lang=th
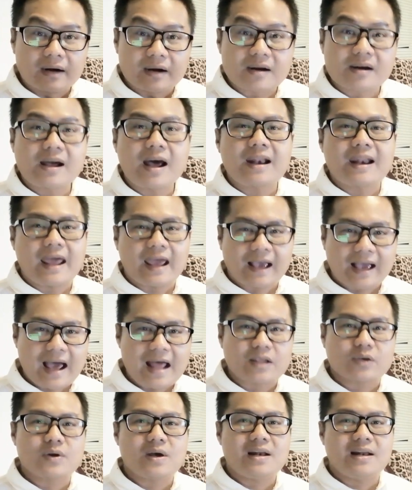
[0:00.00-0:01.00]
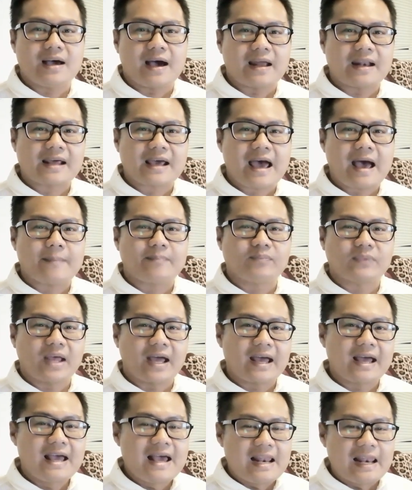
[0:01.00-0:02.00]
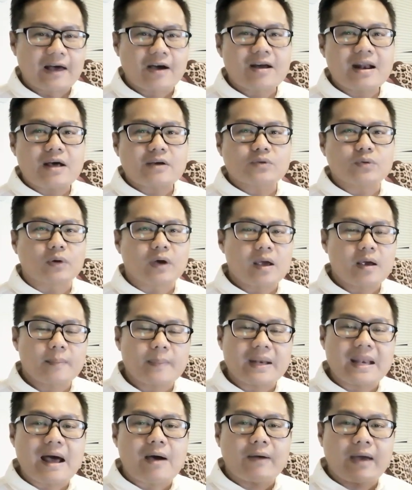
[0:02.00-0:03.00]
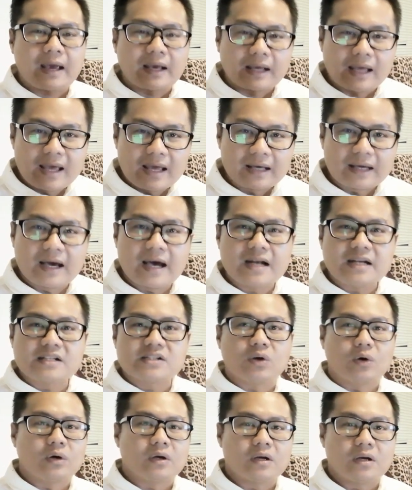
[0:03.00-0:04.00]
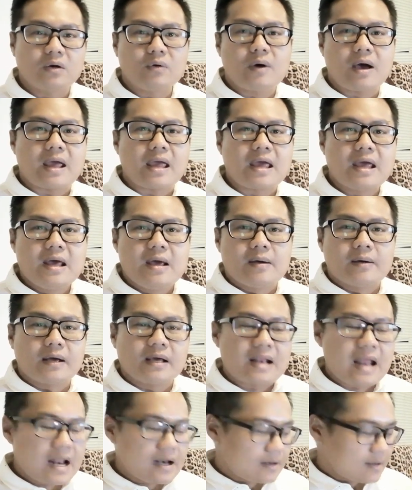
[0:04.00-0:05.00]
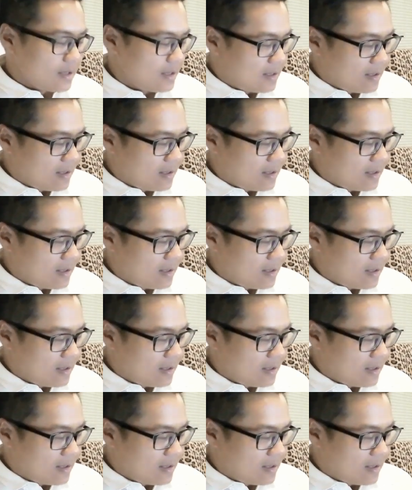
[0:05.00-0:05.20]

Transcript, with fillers: เรือนแห่งการช่วยเหลือนะครับนะแล้วก็ดาวศุกร์เองเป็นดาวแห่งเงินสดด้วย เพราะฉะนั้น